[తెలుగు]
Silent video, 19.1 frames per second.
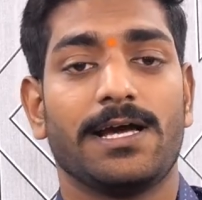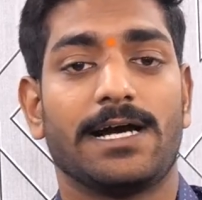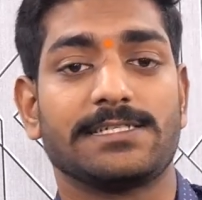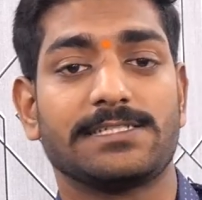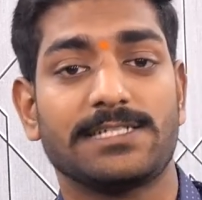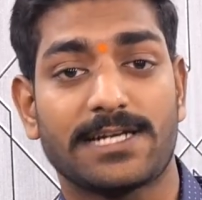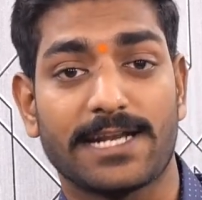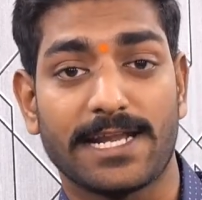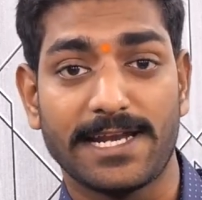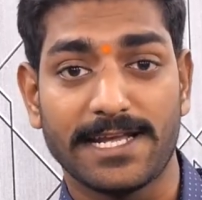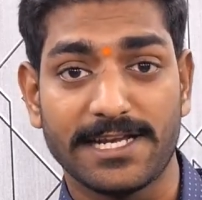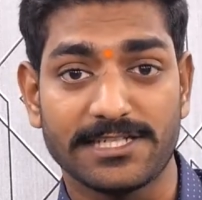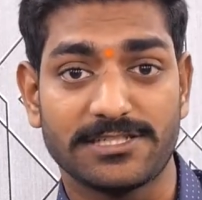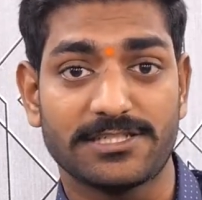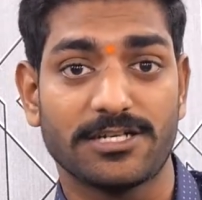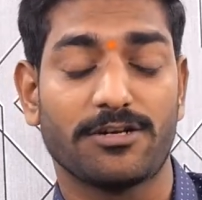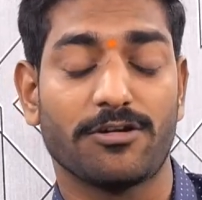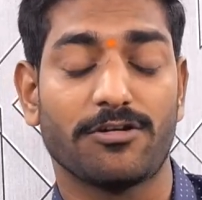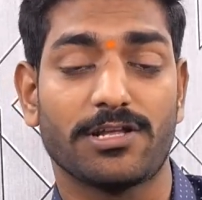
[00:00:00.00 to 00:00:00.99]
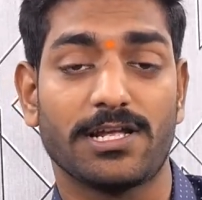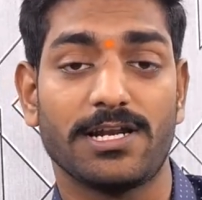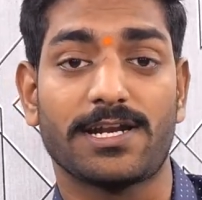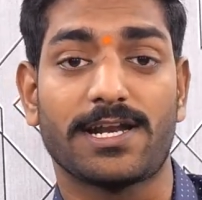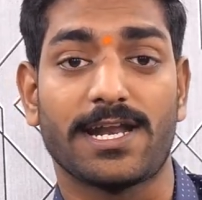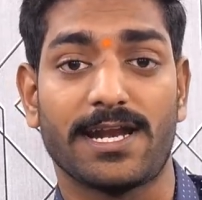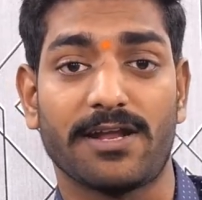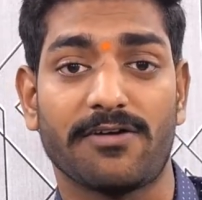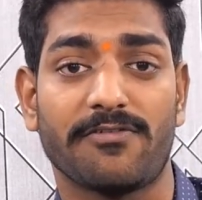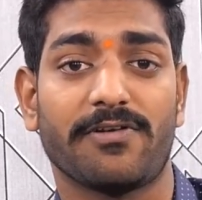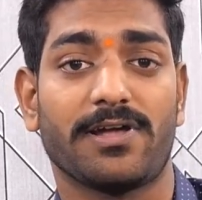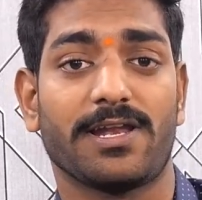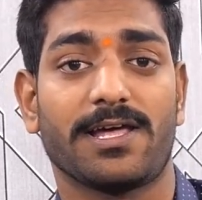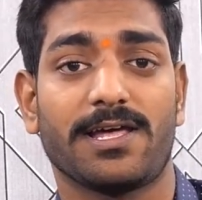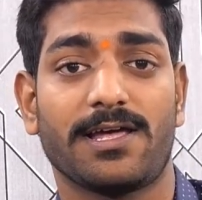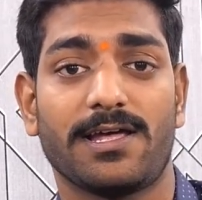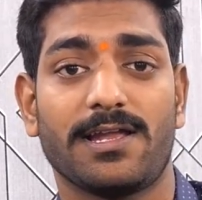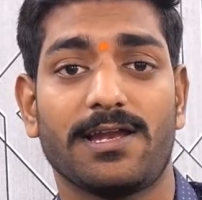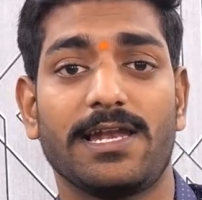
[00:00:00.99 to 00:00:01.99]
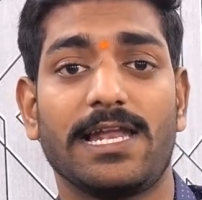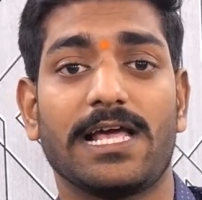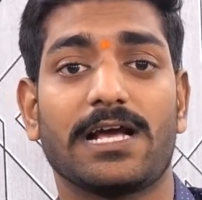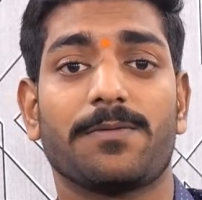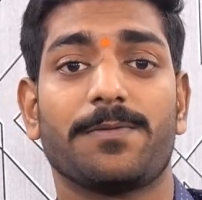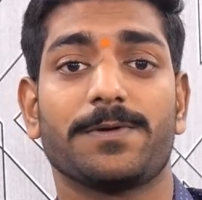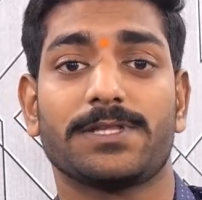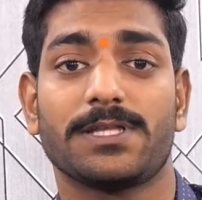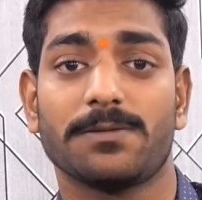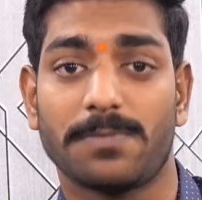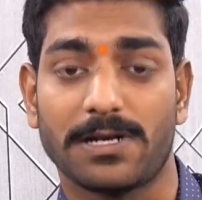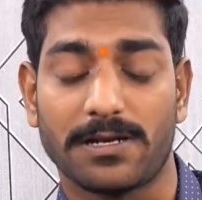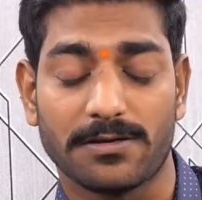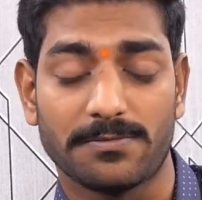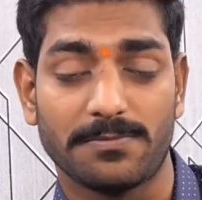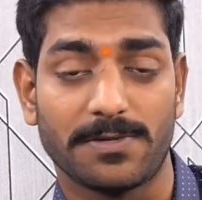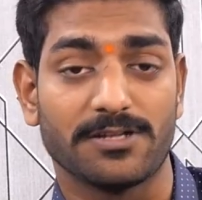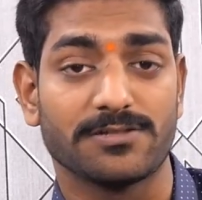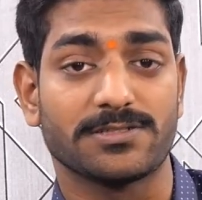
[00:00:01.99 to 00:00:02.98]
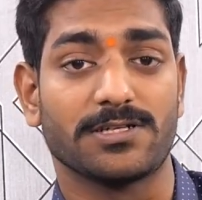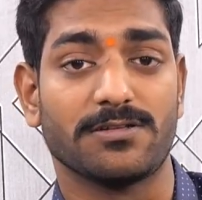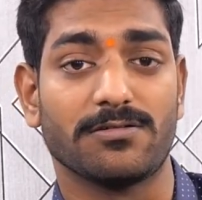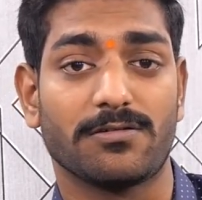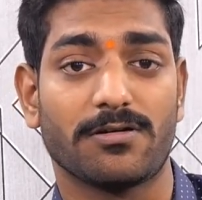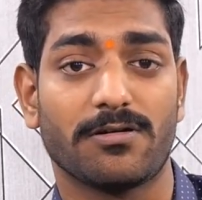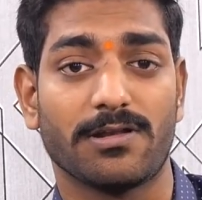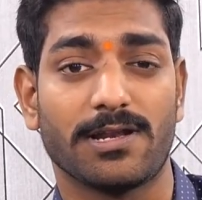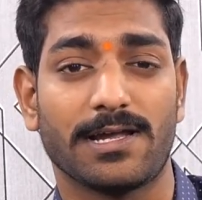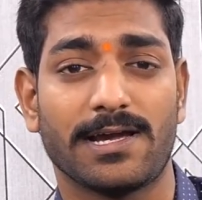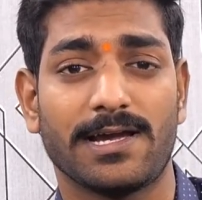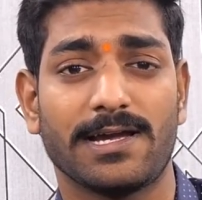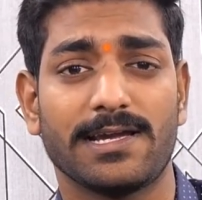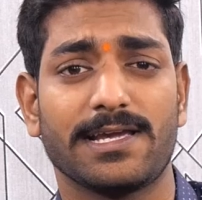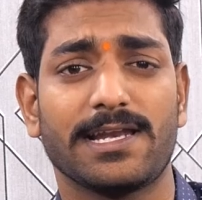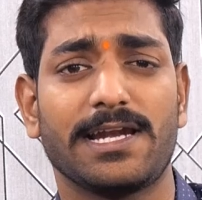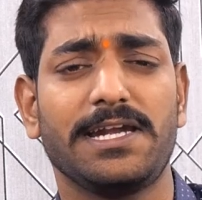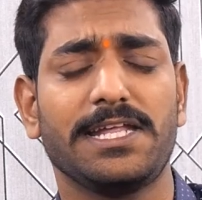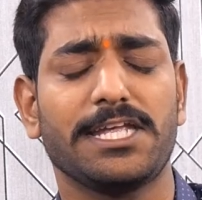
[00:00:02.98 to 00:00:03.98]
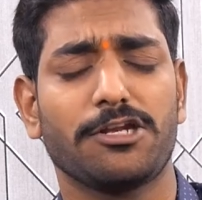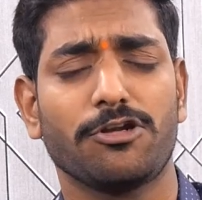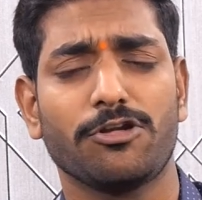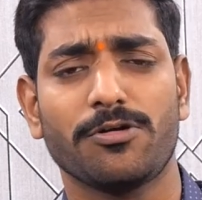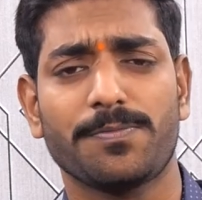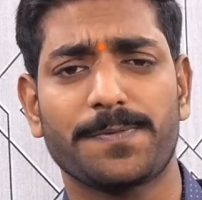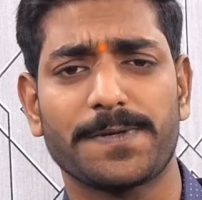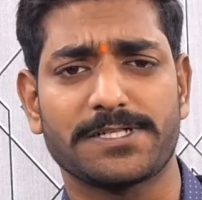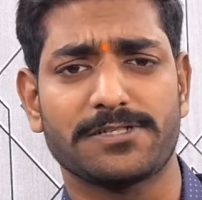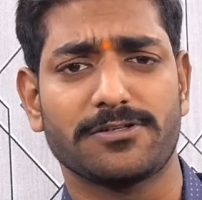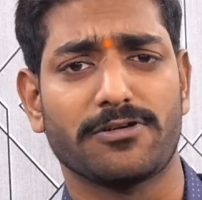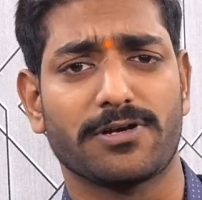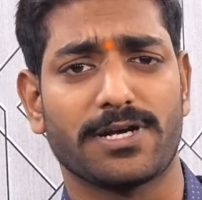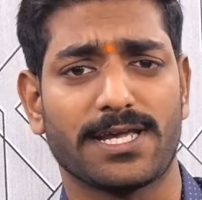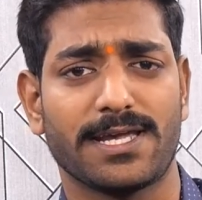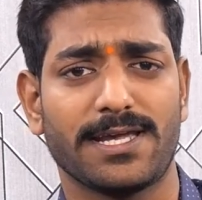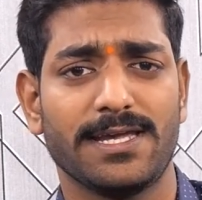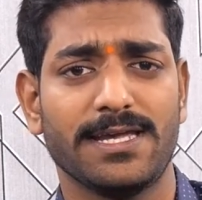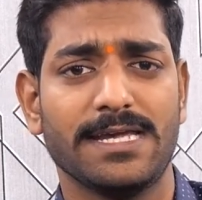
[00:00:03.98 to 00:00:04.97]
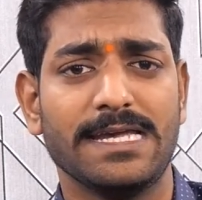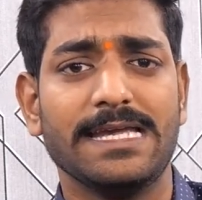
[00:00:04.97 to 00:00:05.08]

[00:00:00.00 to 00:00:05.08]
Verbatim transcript: అసలు ట్రైనింగ్ ఇన్స్టిట్యూట్కి వెళ్ళి ట్రైన్ అవ్వాలా లేకపోతే మనకు మనం చదువుకోవాలా ఇలాంటి ఎన్నో ప్రశ్నలు ఉన్నాయి